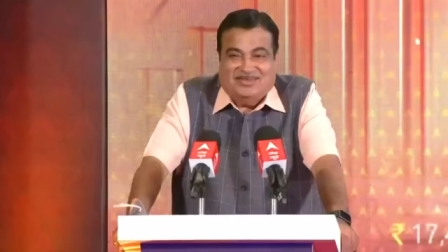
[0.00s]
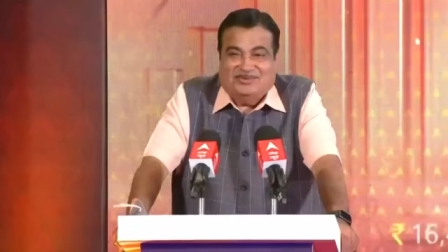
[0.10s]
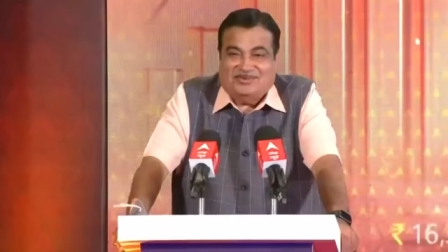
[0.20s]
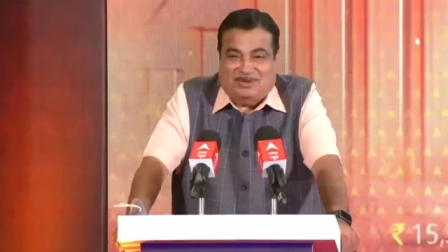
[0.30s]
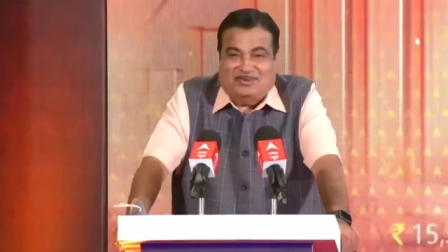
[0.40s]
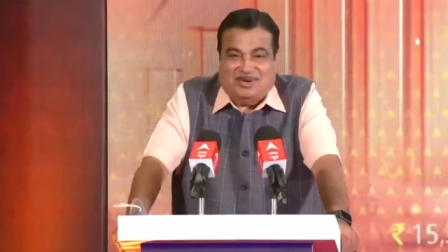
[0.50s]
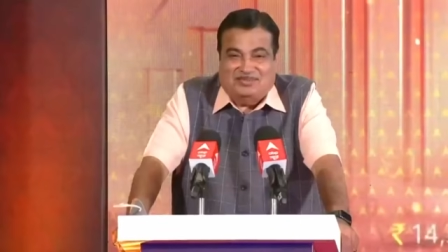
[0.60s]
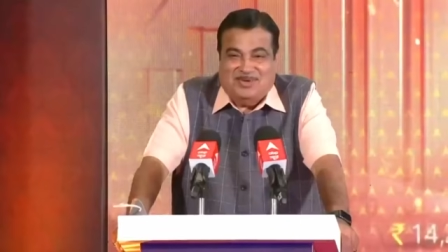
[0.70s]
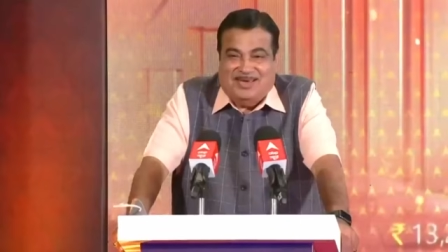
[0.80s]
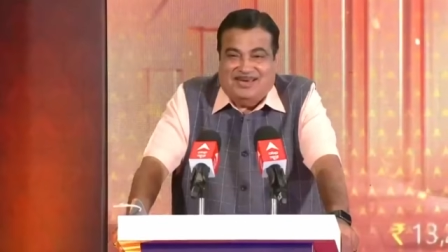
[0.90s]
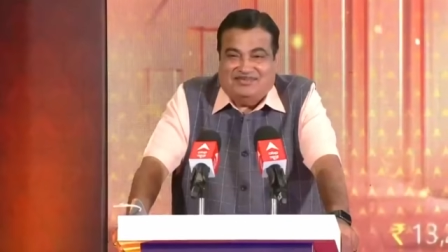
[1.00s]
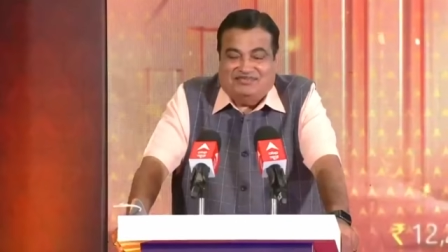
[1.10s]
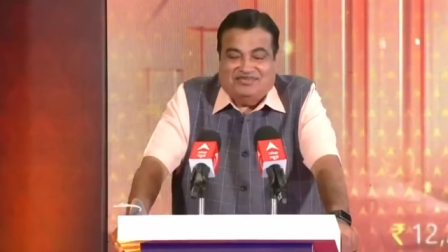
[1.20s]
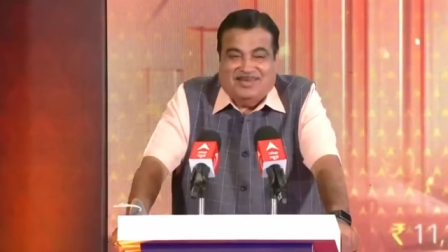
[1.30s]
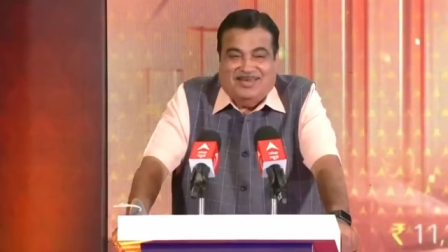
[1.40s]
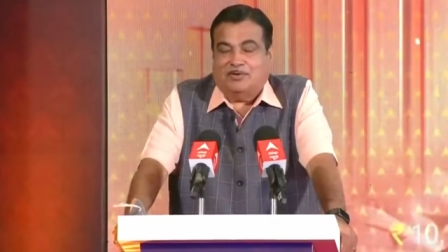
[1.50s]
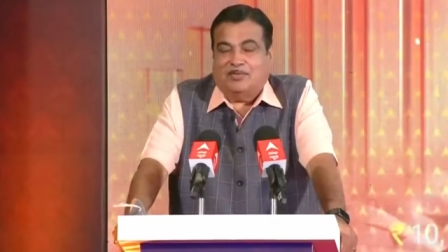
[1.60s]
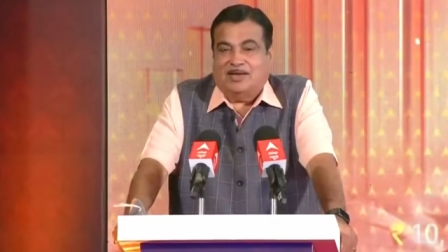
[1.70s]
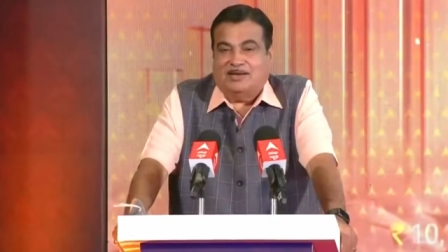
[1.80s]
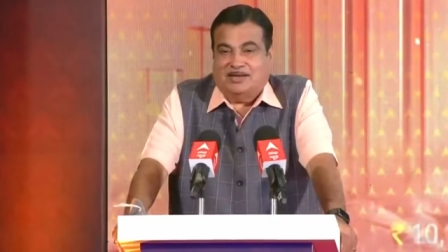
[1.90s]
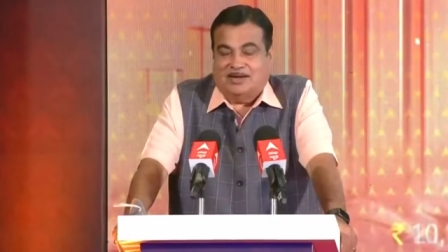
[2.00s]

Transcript: तो स्वाभाविक भी है टोबाइल